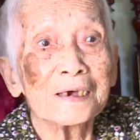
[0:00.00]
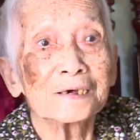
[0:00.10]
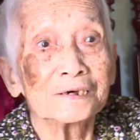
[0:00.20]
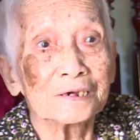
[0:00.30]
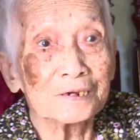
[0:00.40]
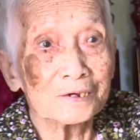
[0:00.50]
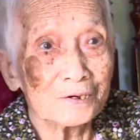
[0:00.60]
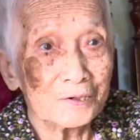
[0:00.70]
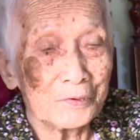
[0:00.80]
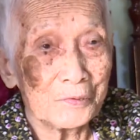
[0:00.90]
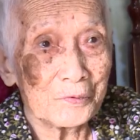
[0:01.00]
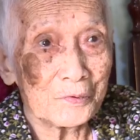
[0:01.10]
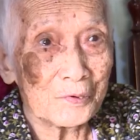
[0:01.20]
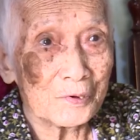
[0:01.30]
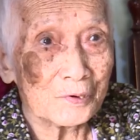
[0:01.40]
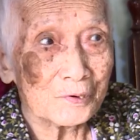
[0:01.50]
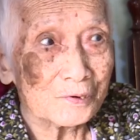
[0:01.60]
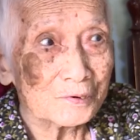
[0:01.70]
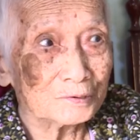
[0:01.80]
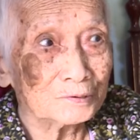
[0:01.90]
nâng cao chất lượng số liệu,
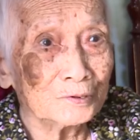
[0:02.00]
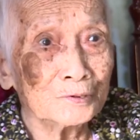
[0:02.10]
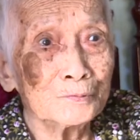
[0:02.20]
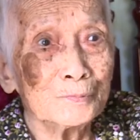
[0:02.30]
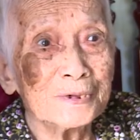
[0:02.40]
giảm công sức của